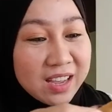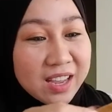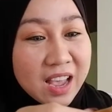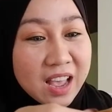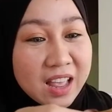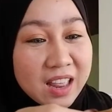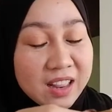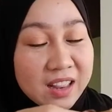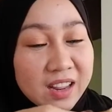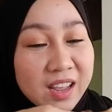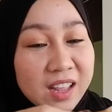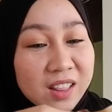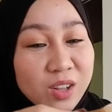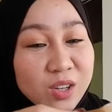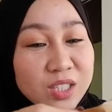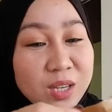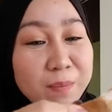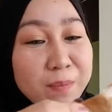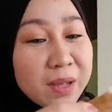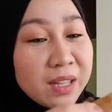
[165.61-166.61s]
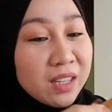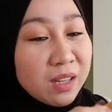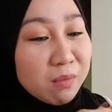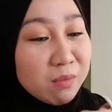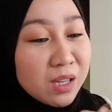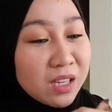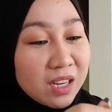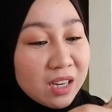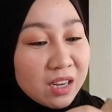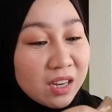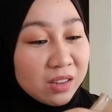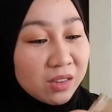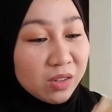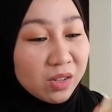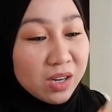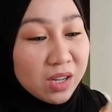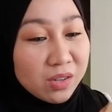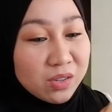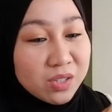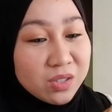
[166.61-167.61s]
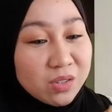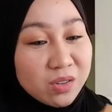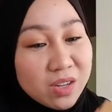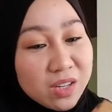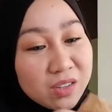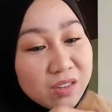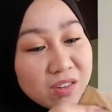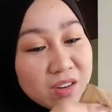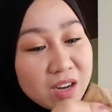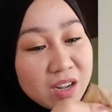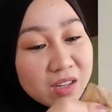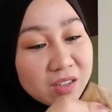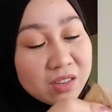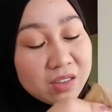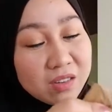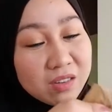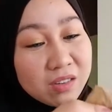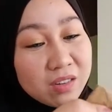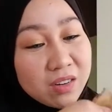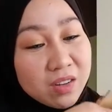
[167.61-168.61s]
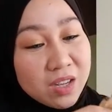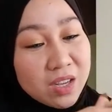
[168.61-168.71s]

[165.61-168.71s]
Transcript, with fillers: Yan. Ito sa Pandi Manila to, nagustuhan ko lang to.